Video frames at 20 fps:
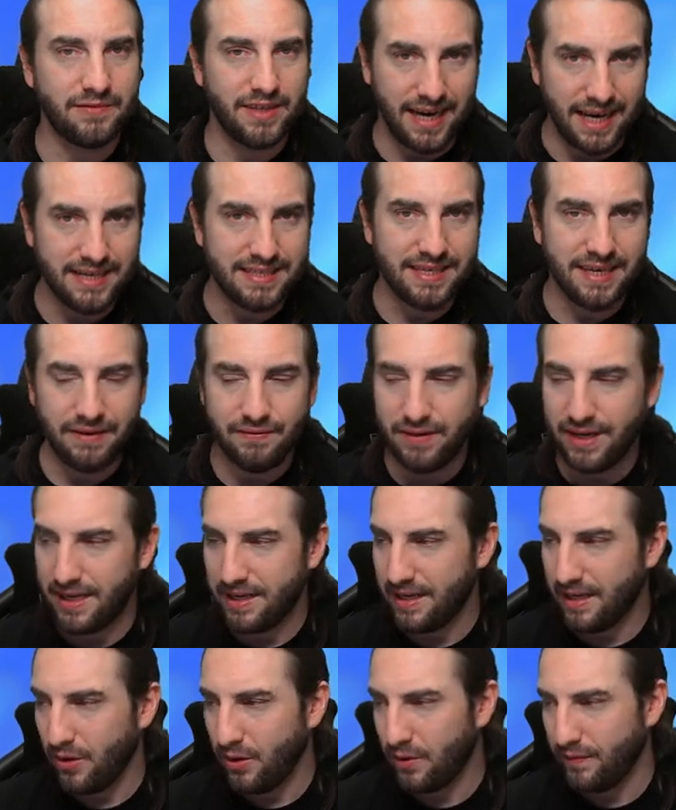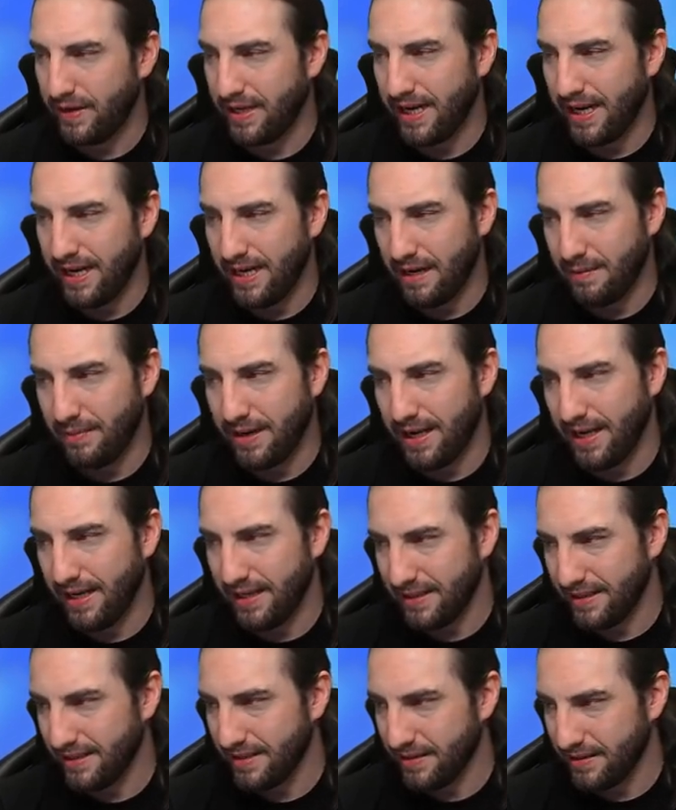da sein werden, auch wenn einer
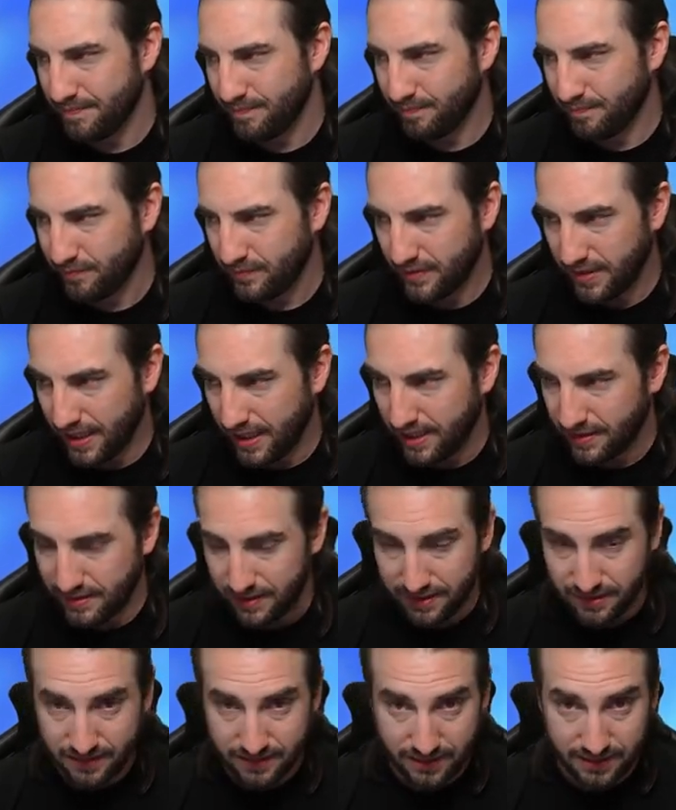mal ähm, ja, den,